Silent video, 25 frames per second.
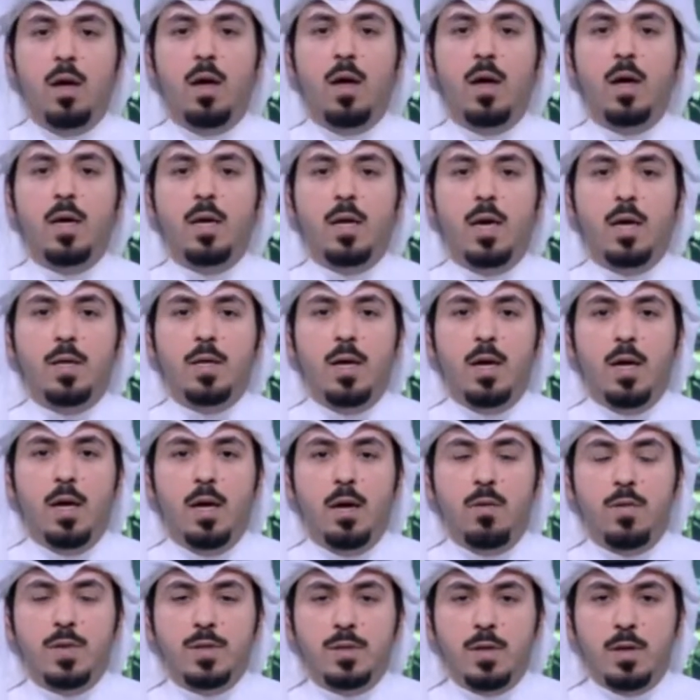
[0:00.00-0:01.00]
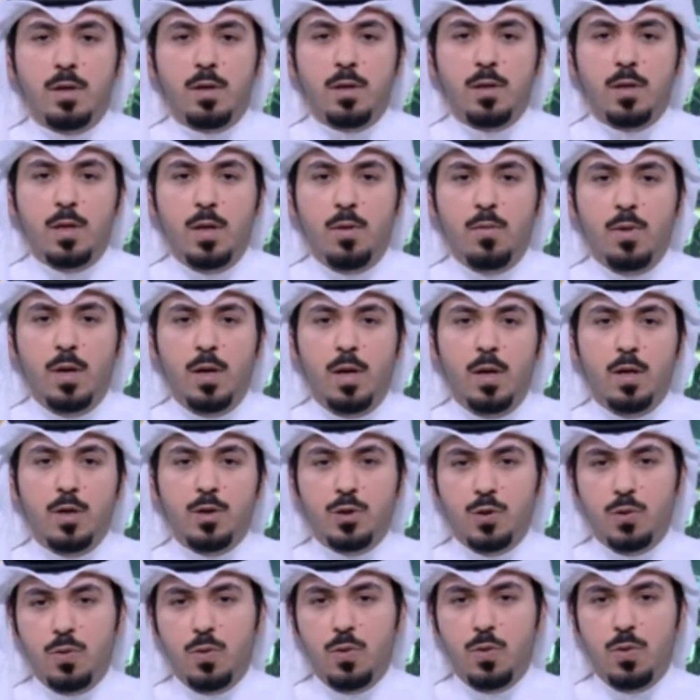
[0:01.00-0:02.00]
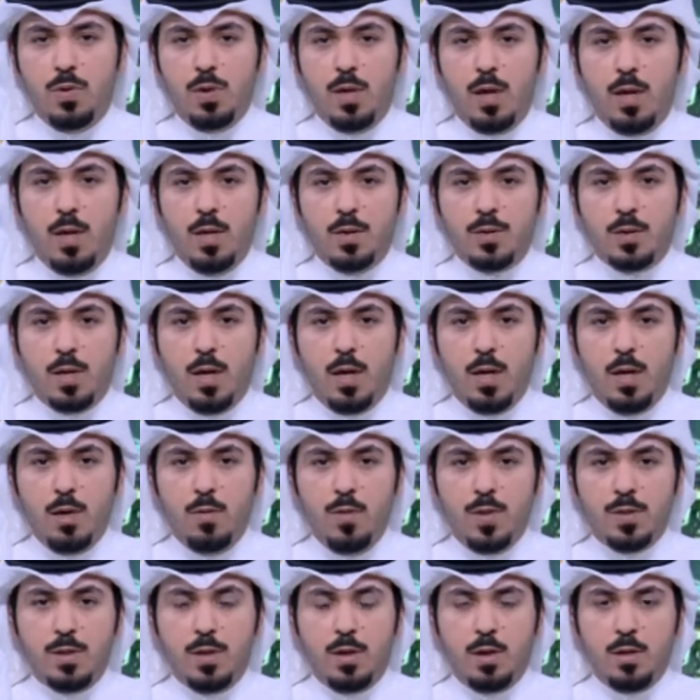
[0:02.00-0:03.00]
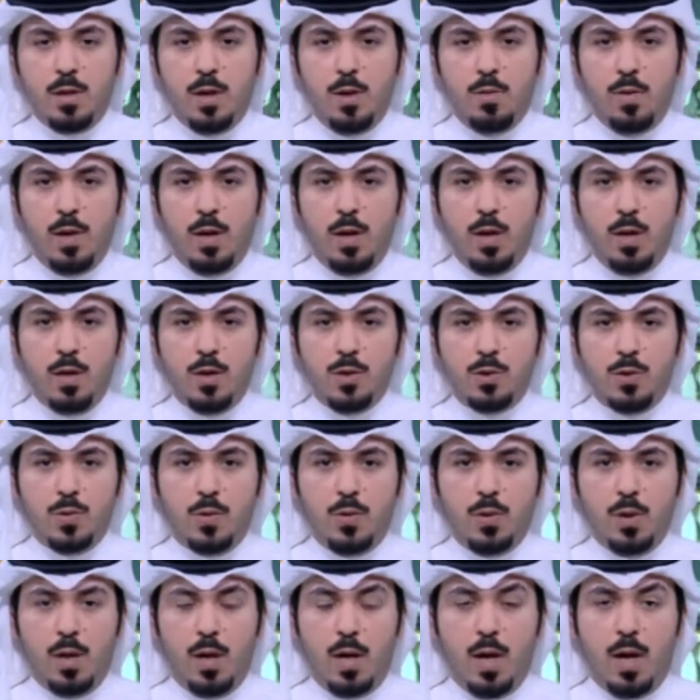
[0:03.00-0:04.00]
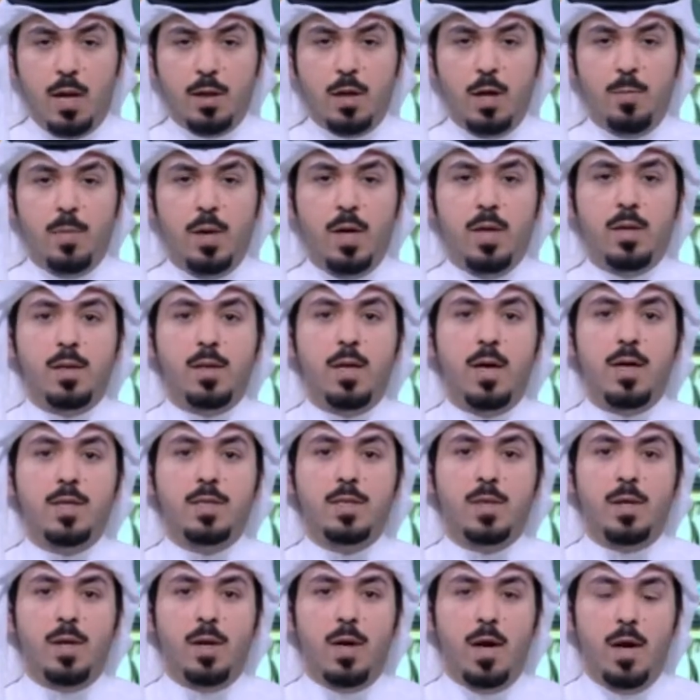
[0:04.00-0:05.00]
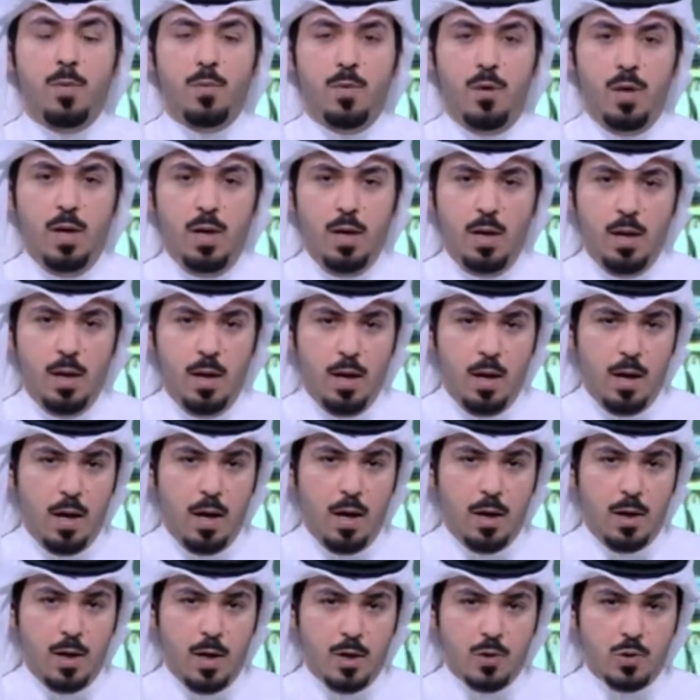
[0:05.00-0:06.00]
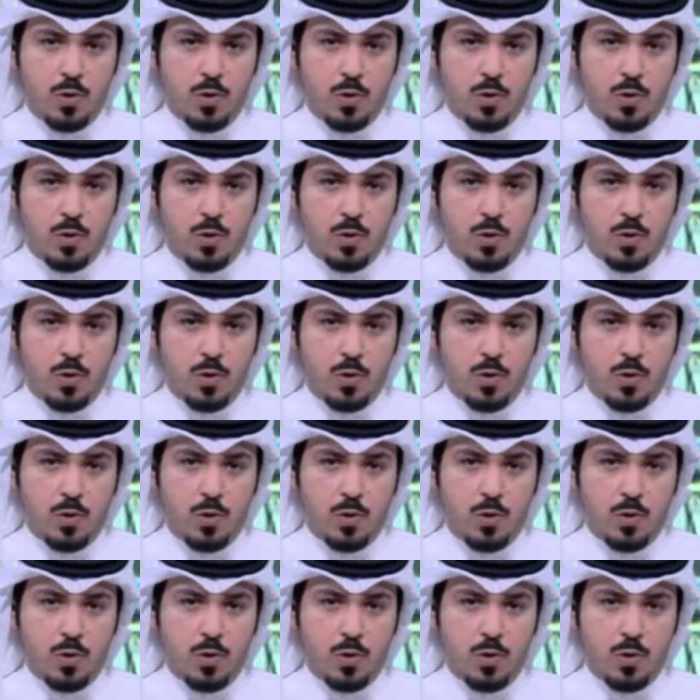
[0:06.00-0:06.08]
أكد وزير الدولة لشؤون الإسكان وزير الدولة لشؤون الخدمات ياسر أبول أن